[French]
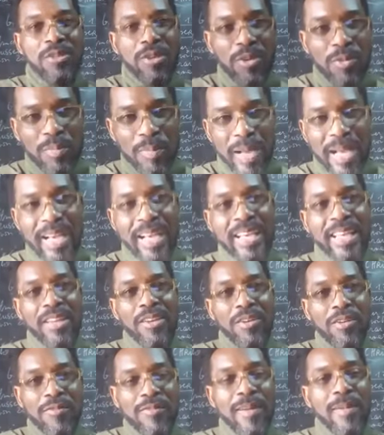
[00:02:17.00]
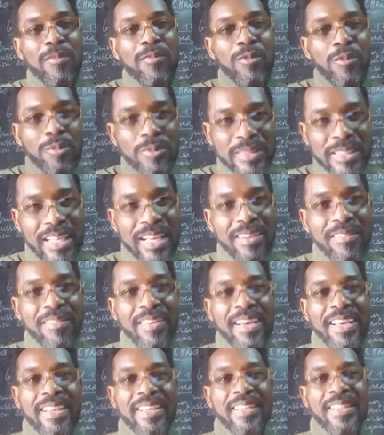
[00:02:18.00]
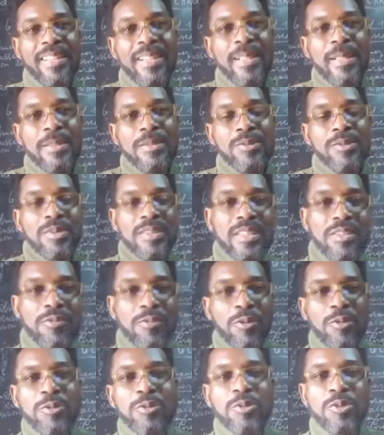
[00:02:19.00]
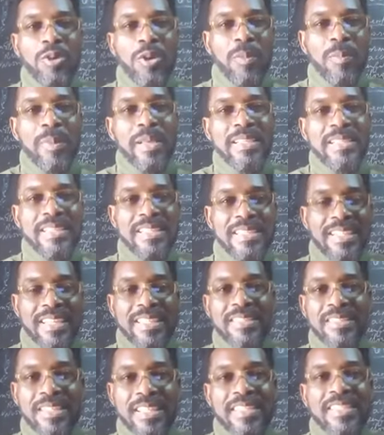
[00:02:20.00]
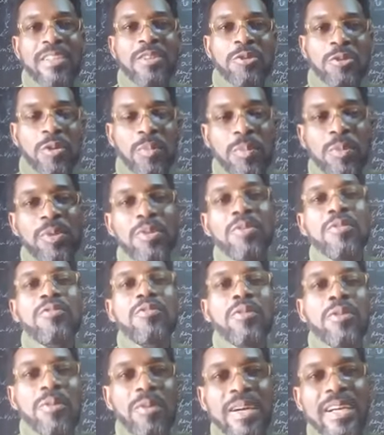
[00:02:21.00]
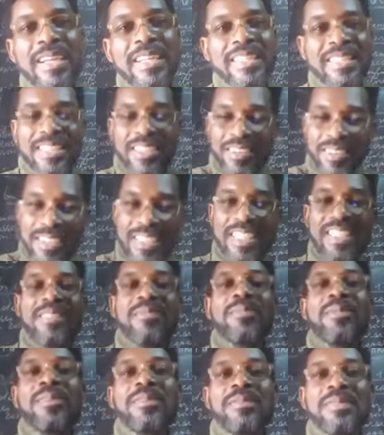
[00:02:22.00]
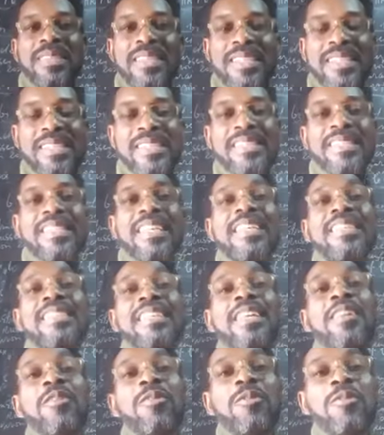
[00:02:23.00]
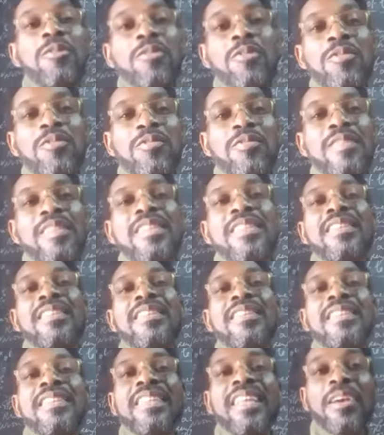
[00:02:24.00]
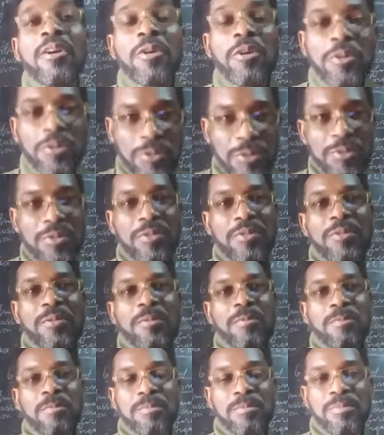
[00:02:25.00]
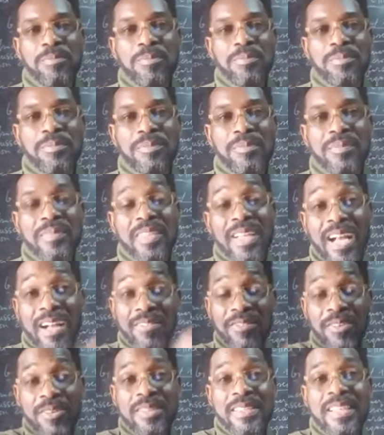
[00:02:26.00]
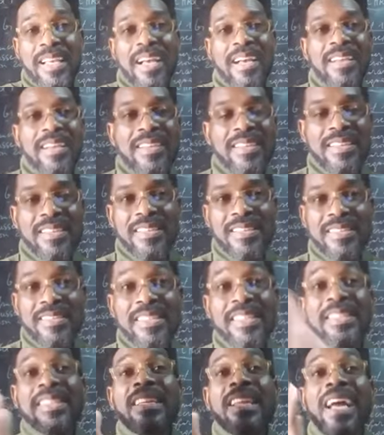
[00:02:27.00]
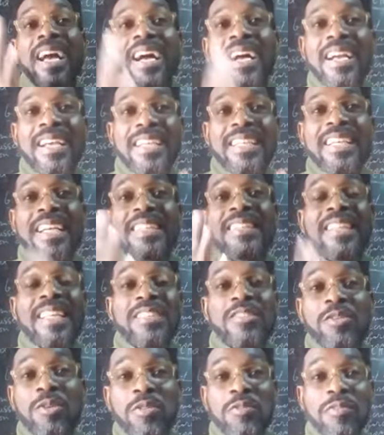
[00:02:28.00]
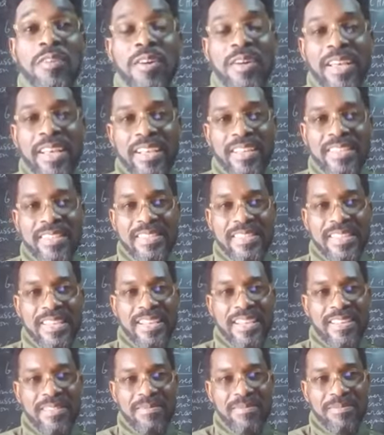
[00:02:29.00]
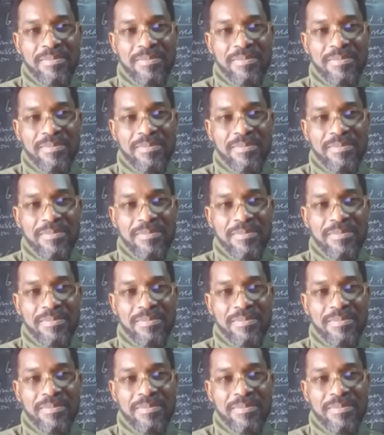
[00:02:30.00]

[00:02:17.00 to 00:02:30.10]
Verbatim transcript: Leurs maris, leurs femmes vont au travail. Ceux qui font du commerce, les, les entrepreneurs font tranquillement. Ça, c'est l'œuvre des Russes. Avant ça, c'était la catastrophe en RCA.